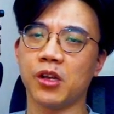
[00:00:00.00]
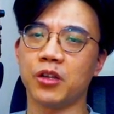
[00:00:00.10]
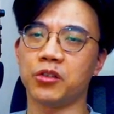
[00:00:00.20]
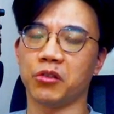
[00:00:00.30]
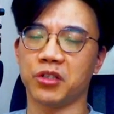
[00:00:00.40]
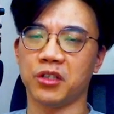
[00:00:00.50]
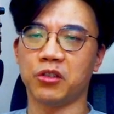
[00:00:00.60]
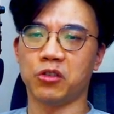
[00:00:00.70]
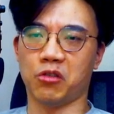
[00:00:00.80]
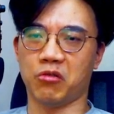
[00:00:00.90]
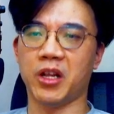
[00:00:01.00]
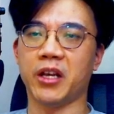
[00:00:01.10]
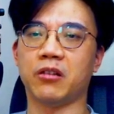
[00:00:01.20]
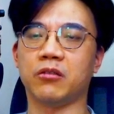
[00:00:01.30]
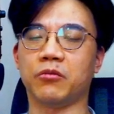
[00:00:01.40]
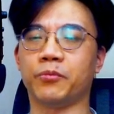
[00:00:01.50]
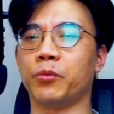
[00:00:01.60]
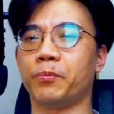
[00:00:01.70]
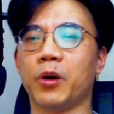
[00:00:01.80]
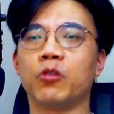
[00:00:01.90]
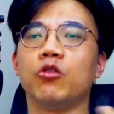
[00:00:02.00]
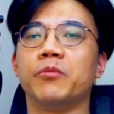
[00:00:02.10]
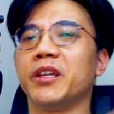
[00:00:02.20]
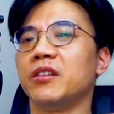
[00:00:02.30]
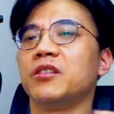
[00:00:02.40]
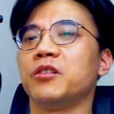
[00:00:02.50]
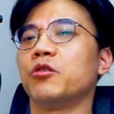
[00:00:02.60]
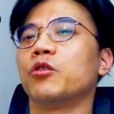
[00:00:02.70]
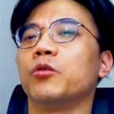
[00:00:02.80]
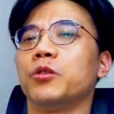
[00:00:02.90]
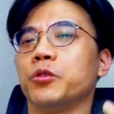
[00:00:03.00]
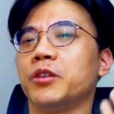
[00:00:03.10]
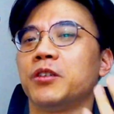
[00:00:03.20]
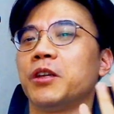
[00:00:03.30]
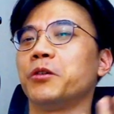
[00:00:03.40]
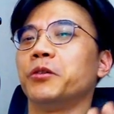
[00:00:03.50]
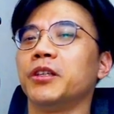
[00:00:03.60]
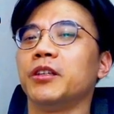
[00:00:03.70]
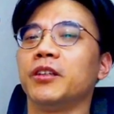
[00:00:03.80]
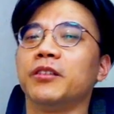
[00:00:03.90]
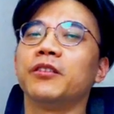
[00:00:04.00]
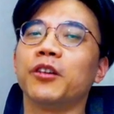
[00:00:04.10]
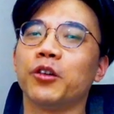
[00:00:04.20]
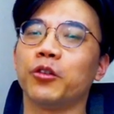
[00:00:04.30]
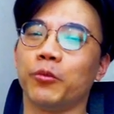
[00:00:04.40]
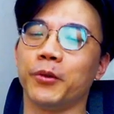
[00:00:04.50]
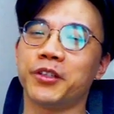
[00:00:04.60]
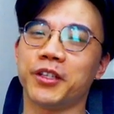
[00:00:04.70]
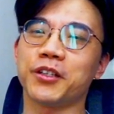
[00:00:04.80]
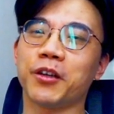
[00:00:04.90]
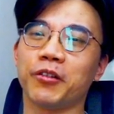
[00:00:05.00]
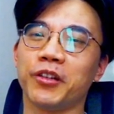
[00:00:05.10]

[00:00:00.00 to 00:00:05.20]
手机的种类啊，不包括我们以前用过，所以现在有一点点。我们介绍